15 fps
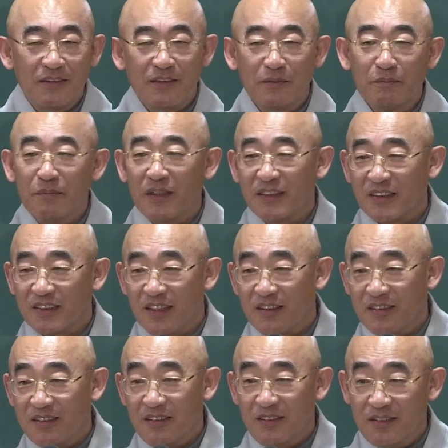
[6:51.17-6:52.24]

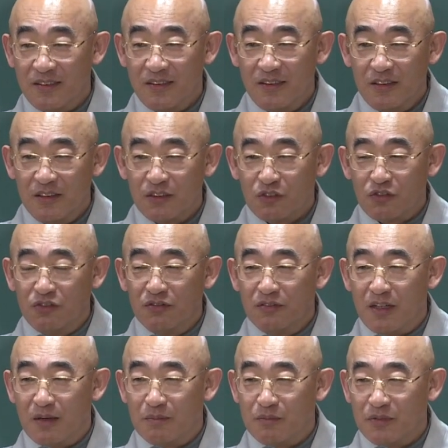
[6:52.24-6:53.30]
입맛이잖아.
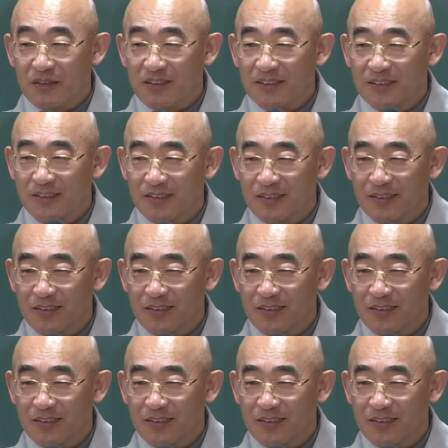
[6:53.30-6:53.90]
충한 뭐요?